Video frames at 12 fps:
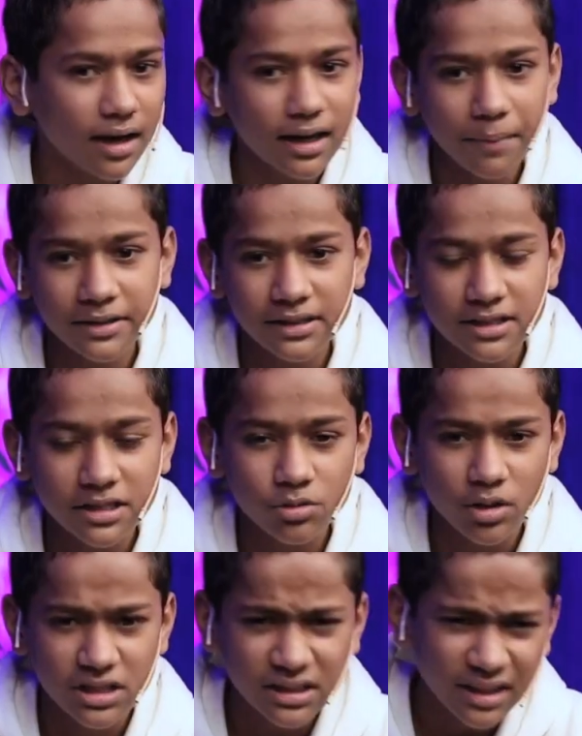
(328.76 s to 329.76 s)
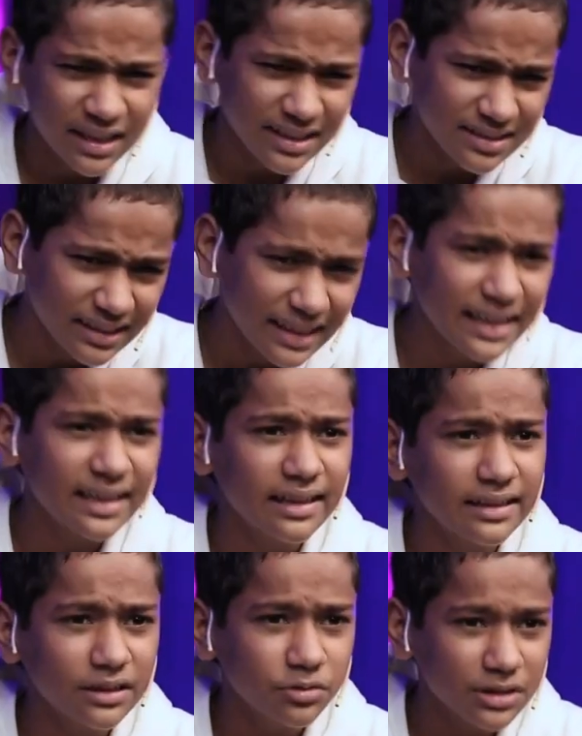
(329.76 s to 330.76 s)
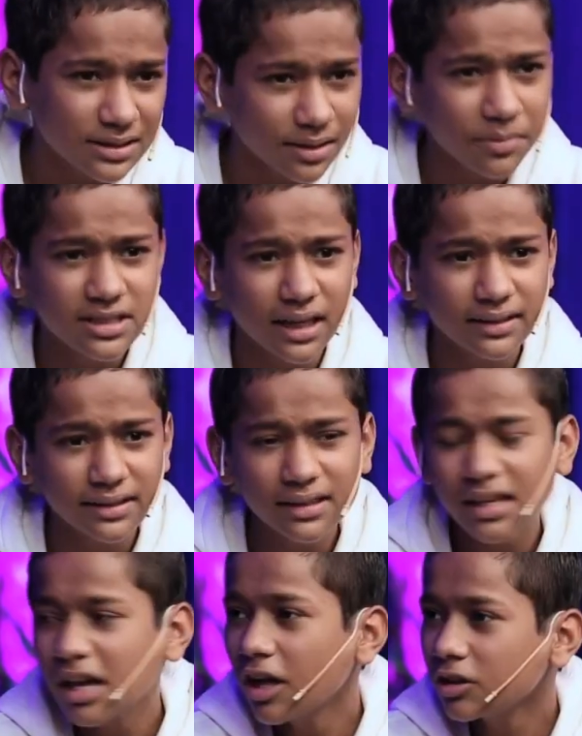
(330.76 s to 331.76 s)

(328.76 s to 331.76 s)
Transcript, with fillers: अगर आप किसी चीज़ को अच्छी तरीके से देख लेते हैं उसे समझ जाते हैं